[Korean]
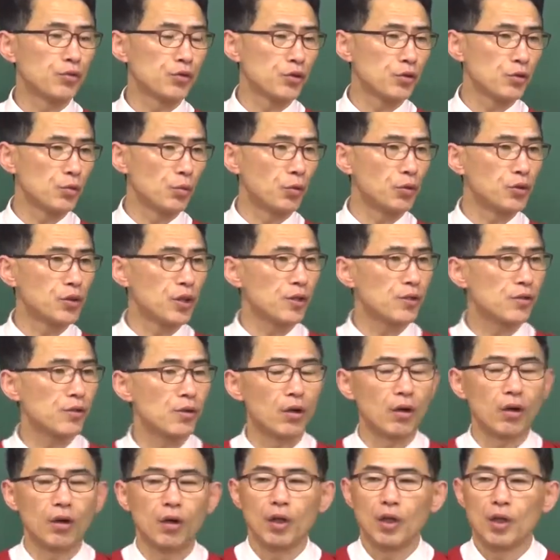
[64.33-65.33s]
풀지도
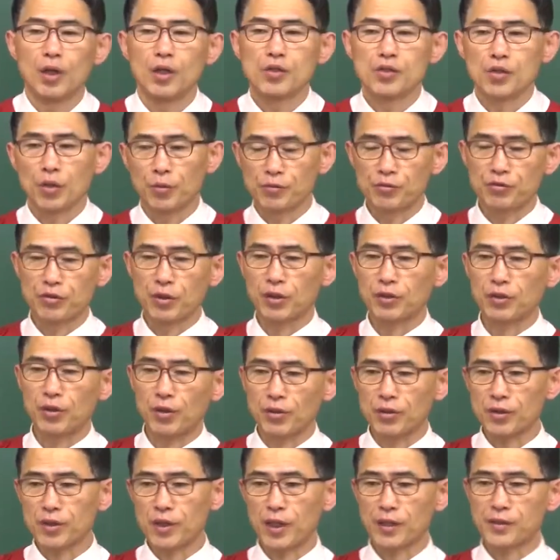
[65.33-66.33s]
못해서 점수가
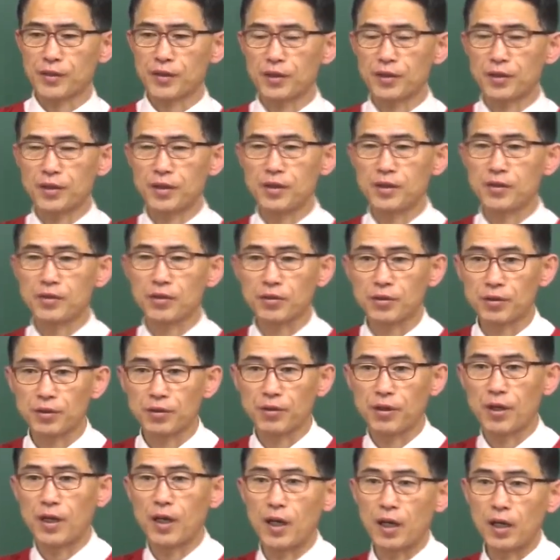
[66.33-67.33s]
떨어진 학생들이 있었던
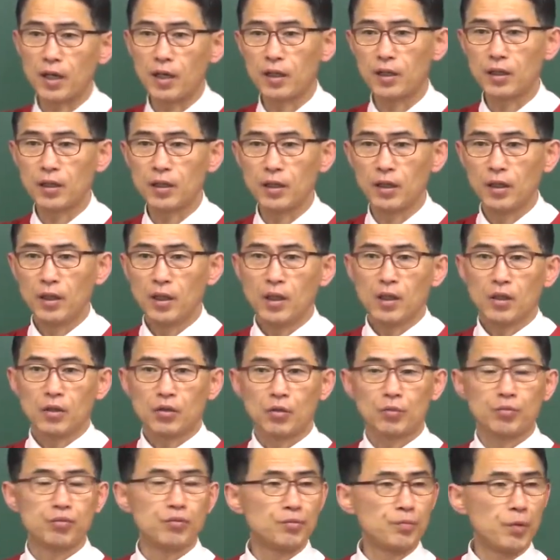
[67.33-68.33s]
거야. 어?
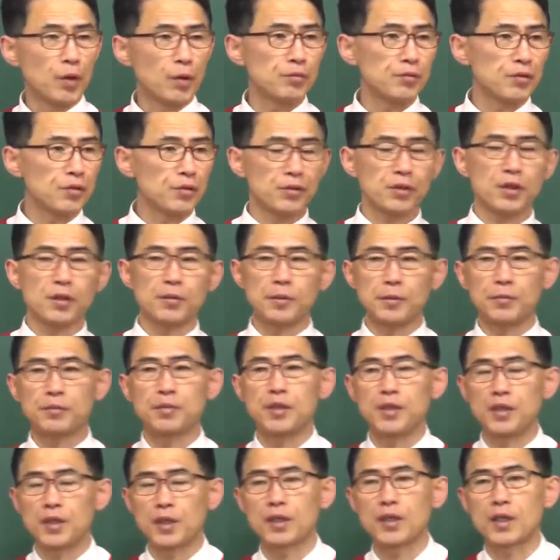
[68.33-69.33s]
그리고 문법은 선생님이
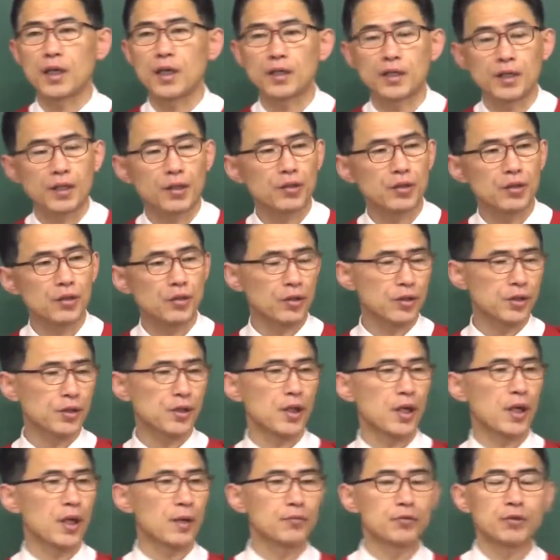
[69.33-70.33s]
미리 얘기할게요. 이렇게
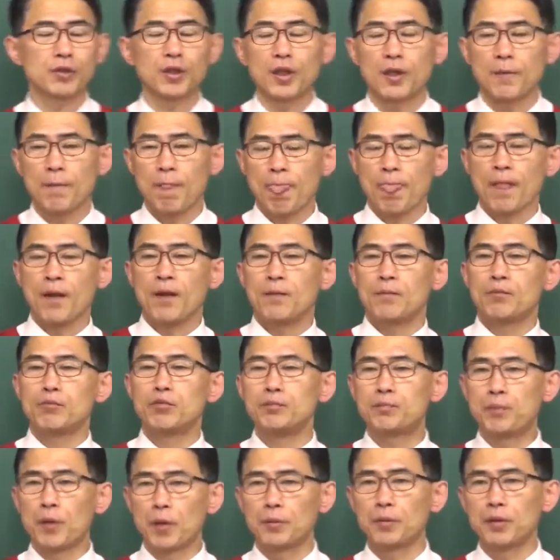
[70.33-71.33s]
생각하면 돼.
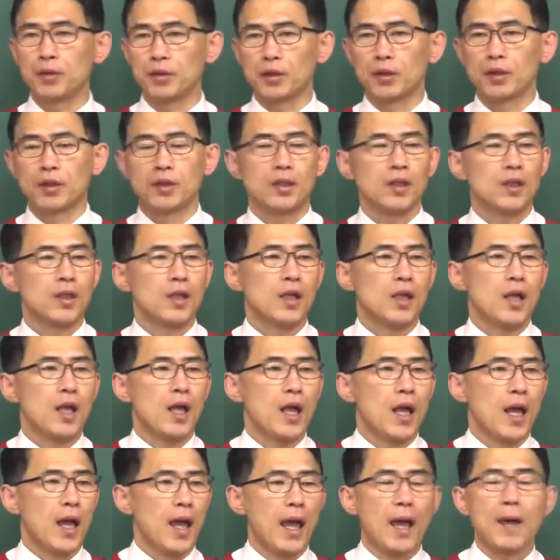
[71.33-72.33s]
문법은
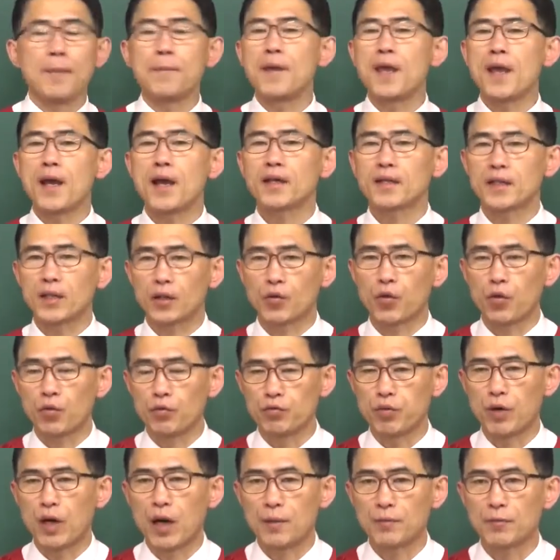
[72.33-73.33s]
애매하게
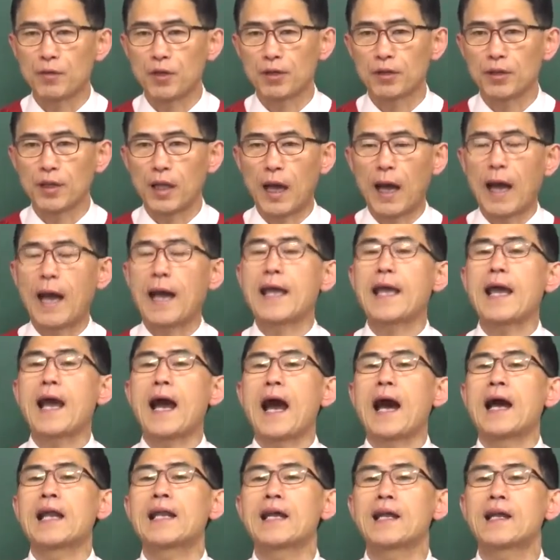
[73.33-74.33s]
공부하면 아예
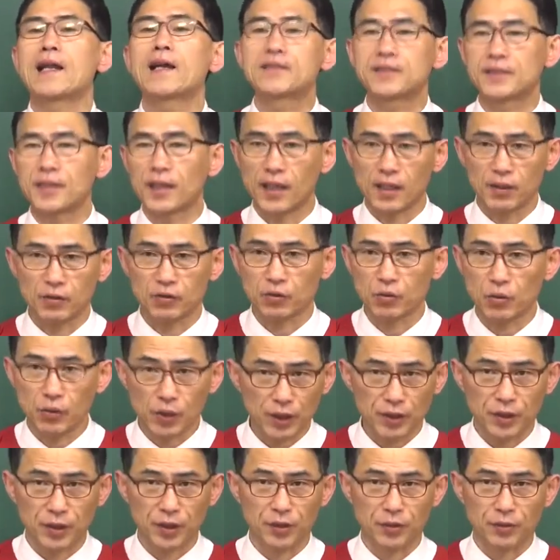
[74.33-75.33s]
안 한 학생하고
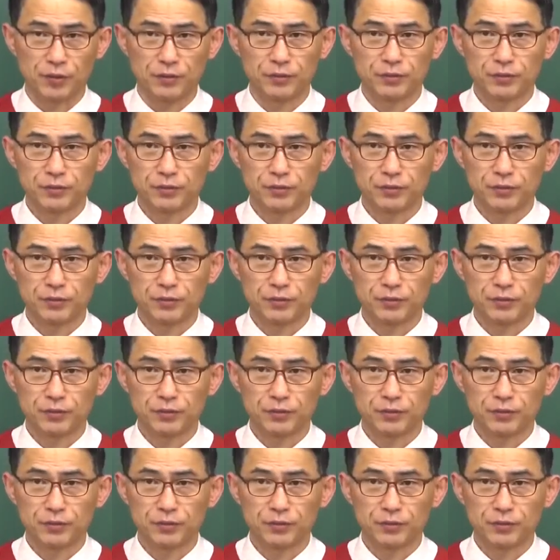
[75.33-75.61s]
똑같아요.